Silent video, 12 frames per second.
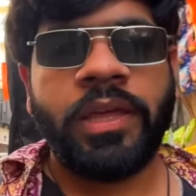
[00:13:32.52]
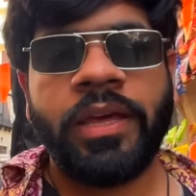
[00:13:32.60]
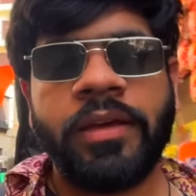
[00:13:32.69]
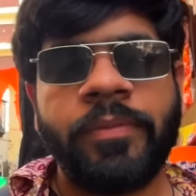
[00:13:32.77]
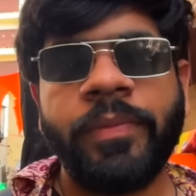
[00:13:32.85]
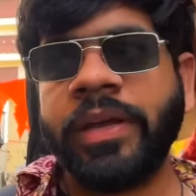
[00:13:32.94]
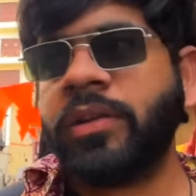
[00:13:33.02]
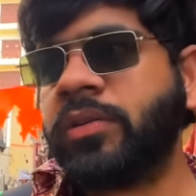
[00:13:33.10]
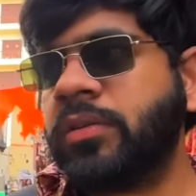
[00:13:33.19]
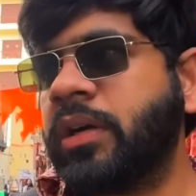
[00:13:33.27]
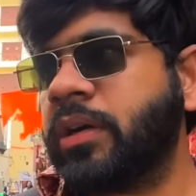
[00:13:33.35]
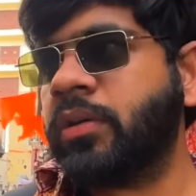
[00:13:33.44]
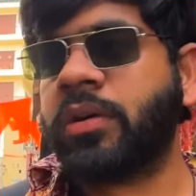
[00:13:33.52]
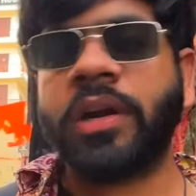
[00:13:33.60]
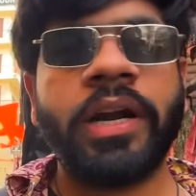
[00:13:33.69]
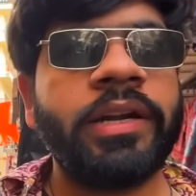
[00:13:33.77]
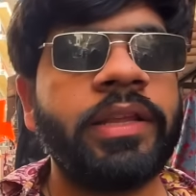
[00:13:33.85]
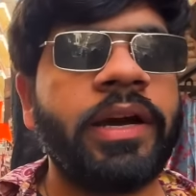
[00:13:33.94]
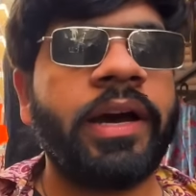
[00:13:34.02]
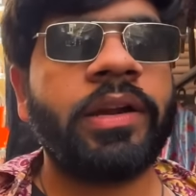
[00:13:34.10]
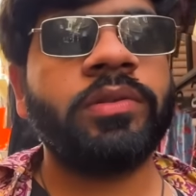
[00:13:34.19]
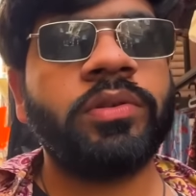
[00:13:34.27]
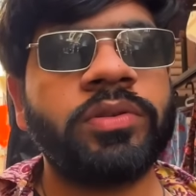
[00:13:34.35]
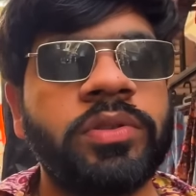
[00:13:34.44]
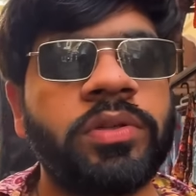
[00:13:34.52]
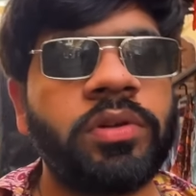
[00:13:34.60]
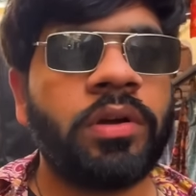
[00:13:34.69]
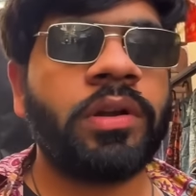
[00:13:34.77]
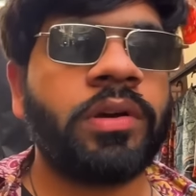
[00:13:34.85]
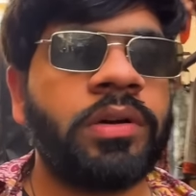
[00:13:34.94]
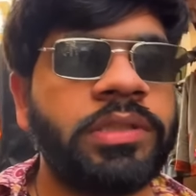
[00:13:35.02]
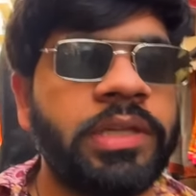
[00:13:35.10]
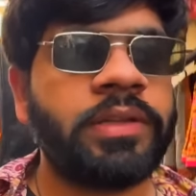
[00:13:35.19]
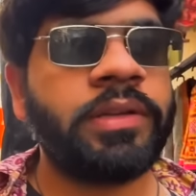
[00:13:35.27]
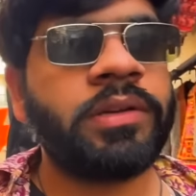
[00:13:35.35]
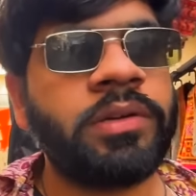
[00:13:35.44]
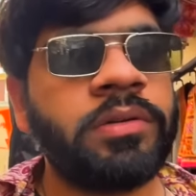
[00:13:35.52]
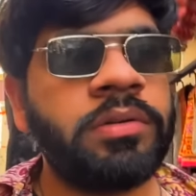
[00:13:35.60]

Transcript: ये अब मैं इनको गंगोर घाट दिखा रहा हूँ दोस्तों रौनक और जतिन को